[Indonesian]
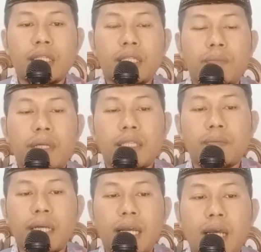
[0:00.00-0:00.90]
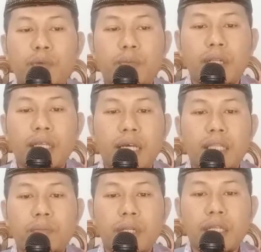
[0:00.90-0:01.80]
Tiba-tiba kami
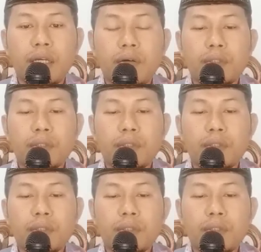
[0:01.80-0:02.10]
melihat beliau